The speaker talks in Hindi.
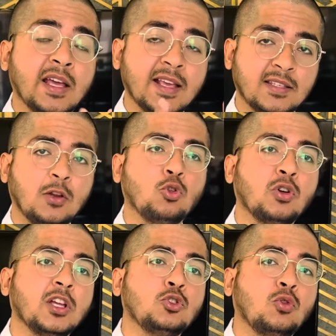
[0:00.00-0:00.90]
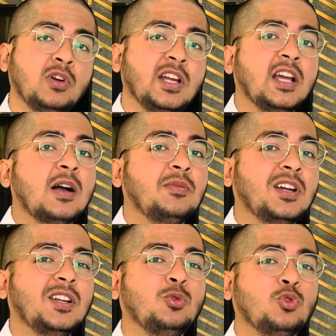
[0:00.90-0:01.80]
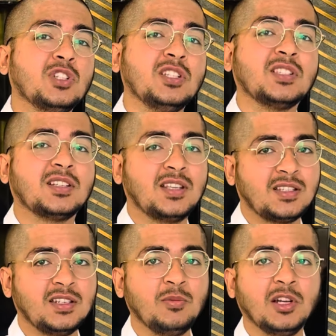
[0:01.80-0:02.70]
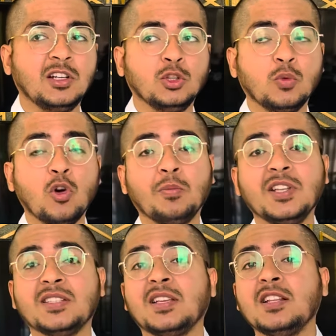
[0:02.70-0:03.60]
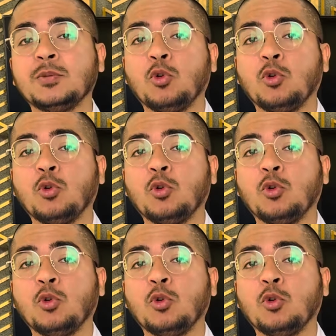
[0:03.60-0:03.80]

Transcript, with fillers: ऐसे लोग हैं जो ऑलरेडी काम कर रहे हैं उनको अच्छी सक्सेस नहीं मिल रही तो वो अपनी स्किल्स